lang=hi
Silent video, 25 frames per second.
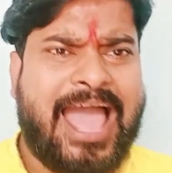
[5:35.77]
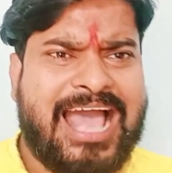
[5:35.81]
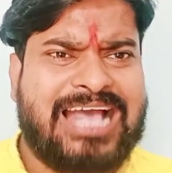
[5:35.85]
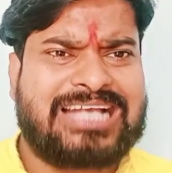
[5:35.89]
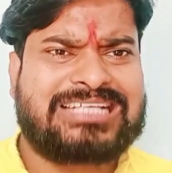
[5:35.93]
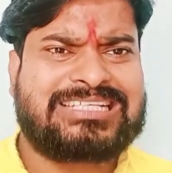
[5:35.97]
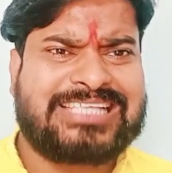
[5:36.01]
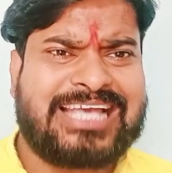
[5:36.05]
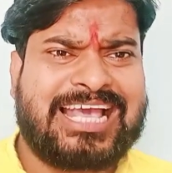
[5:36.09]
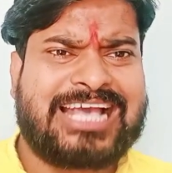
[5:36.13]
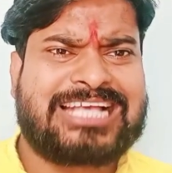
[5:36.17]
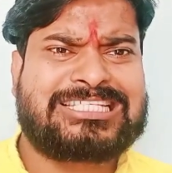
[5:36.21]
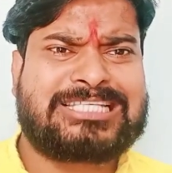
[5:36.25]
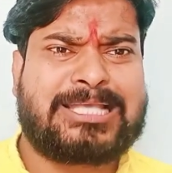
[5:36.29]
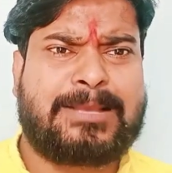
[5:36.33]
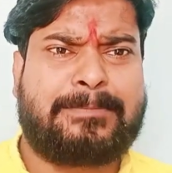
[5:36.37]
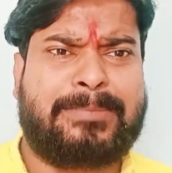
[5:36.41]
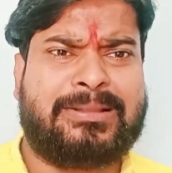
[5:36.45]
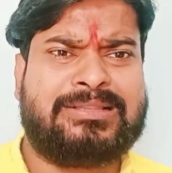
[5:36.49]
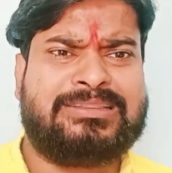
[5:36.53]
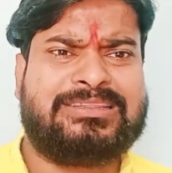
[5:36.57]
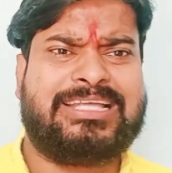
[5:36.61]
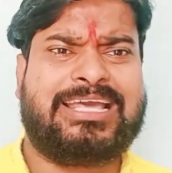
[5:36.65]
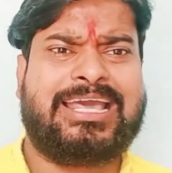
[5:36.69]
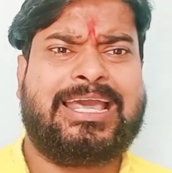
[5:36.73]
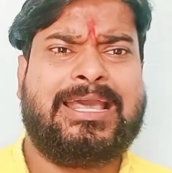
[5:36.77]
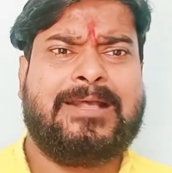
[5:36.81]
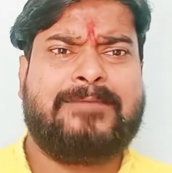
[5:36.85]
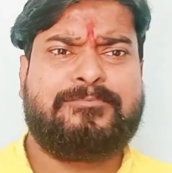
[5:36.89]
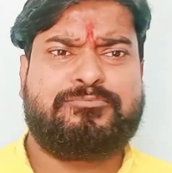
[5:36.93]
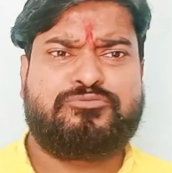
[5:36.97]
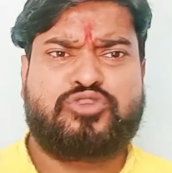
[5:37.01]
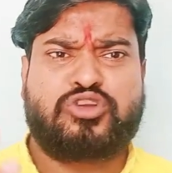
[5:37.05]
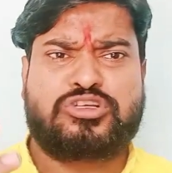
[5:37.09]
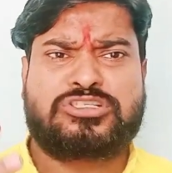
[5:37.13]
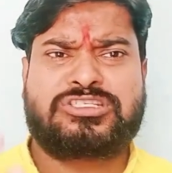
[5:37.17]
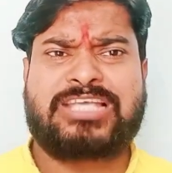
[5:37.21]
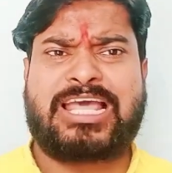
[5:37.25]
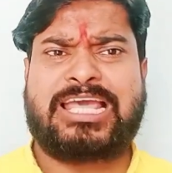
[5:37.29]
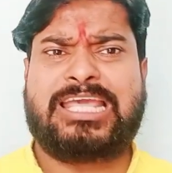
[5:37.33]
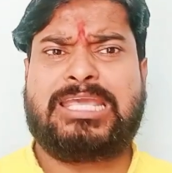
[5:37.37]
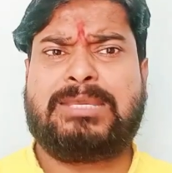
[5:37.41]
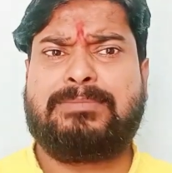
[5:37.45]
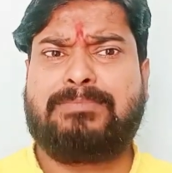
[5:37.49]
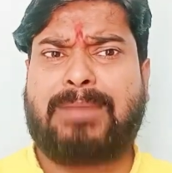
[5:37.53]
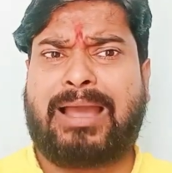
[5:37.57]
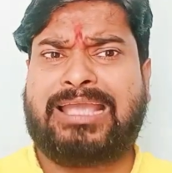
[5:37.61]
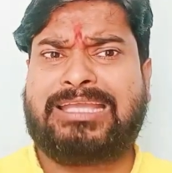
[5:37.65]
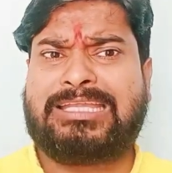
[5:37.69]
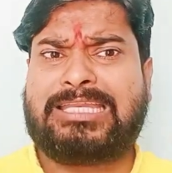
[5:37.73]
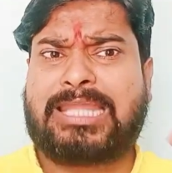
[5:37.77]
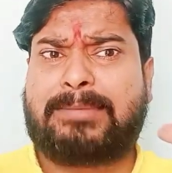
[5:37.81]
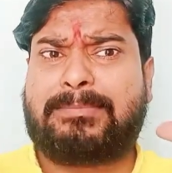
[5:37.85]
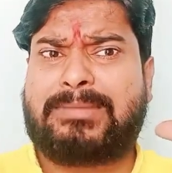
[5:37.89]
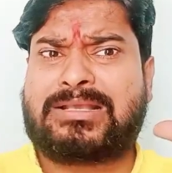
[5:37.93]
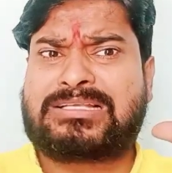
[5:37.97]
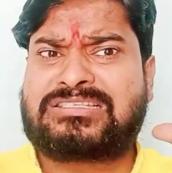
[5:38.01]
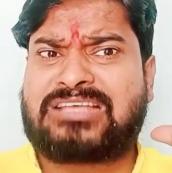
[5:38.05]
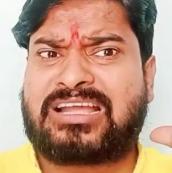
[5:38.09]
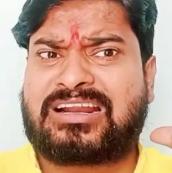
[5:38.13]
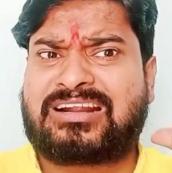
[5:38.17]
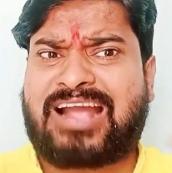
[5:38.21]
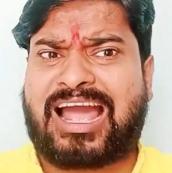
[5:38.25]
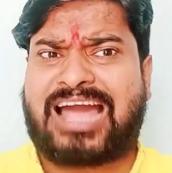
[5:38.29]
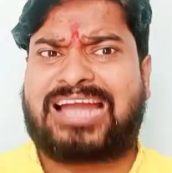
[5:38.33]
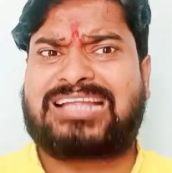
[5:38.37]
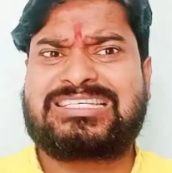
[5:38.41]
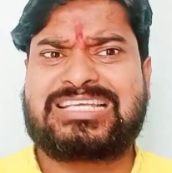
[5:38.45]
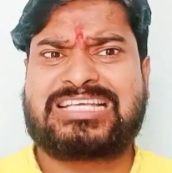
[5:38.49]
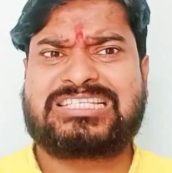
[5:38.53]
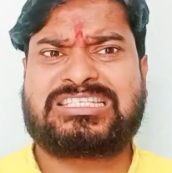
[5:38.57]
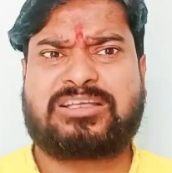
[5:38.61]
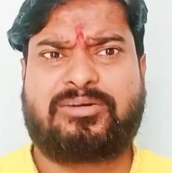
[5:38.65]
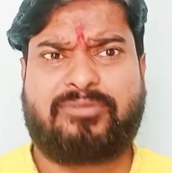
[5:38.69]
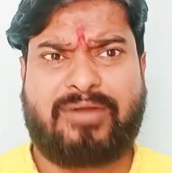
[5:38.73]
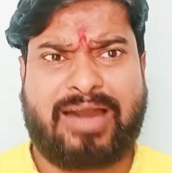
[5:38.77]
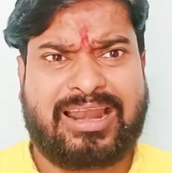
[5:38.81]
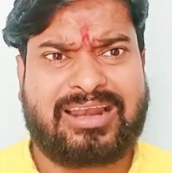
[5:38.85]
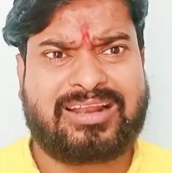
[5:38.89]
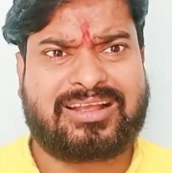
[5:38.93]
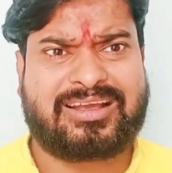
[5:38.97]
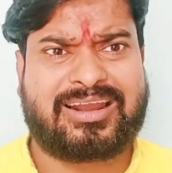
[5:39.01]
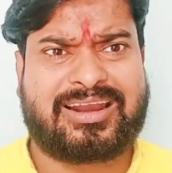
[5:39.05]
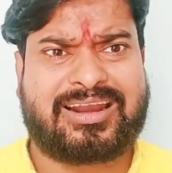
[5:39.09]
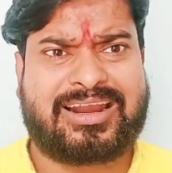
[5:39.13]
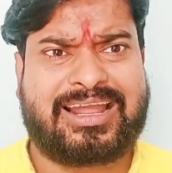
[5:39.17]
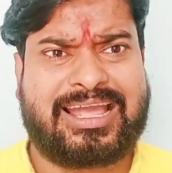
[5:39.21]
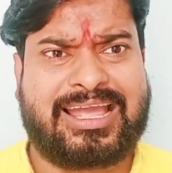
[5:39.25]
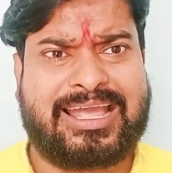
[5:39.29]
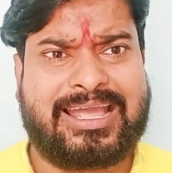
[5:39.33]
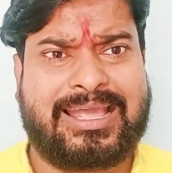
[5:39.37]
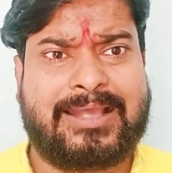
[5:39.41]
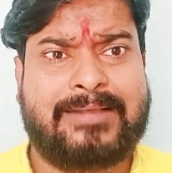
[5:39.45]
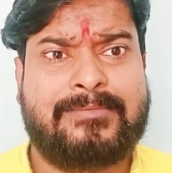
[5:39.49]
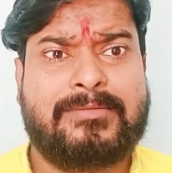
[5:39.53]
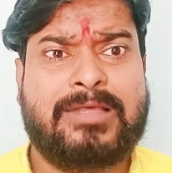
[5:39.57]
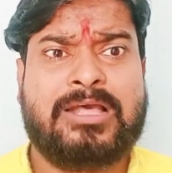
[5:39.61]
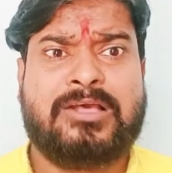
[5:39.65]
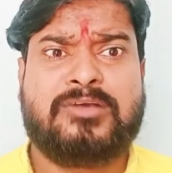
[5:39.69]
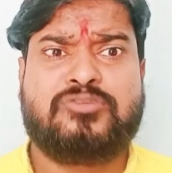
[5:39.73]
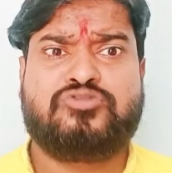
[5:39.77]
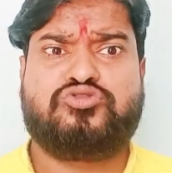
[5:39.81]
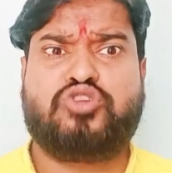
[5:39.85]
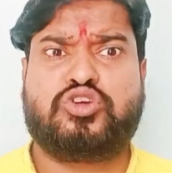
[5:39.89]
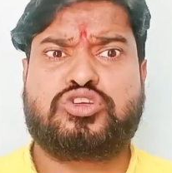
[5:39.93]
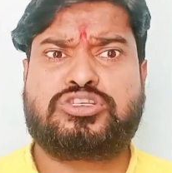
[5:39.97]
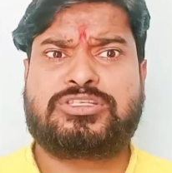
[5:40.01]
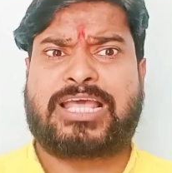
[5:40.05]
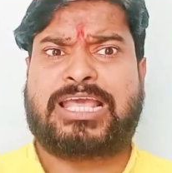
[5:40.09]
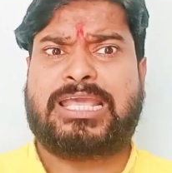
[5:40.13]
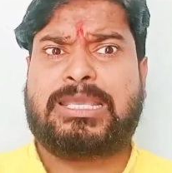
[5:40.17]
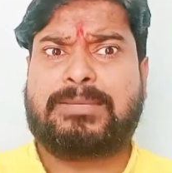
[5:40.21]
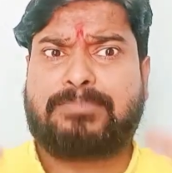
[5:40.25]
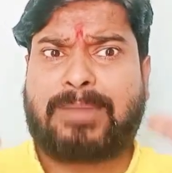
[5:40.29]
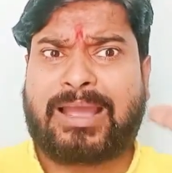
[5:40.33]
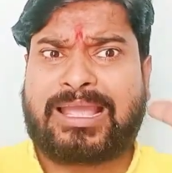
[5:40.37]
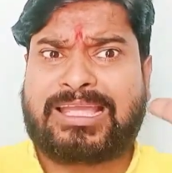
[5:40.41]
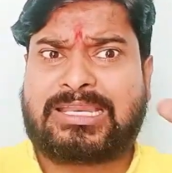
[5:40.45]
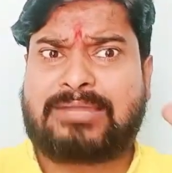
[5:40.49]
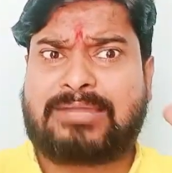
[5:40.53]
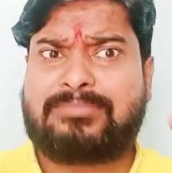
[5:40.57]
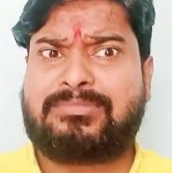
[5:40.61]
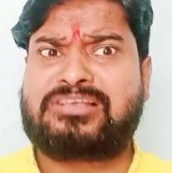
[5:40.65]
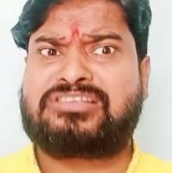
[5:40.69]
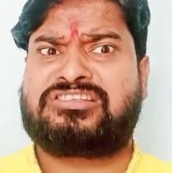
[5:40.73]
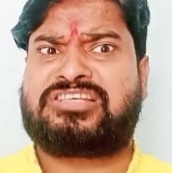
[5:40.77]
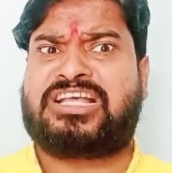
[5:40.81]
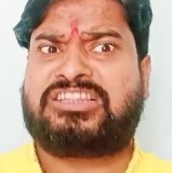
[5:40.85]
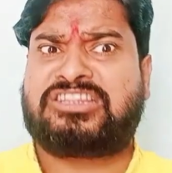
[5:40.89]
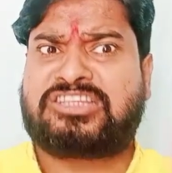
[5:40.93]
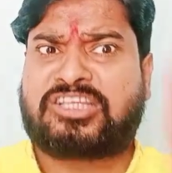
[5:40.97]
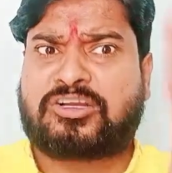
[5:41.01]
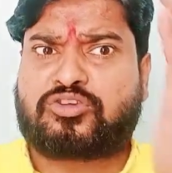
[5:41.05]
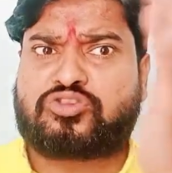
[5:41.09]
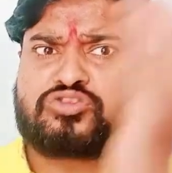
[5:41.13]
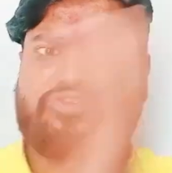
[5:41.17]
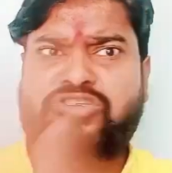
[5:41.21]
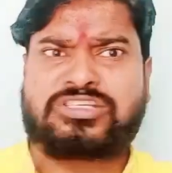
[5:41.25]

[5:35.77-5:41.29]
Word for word: ऐसे ऐसे बंदे जो सही मायने में सरकार से सवाल कर रहे हैं जो सही मायने में सत्य को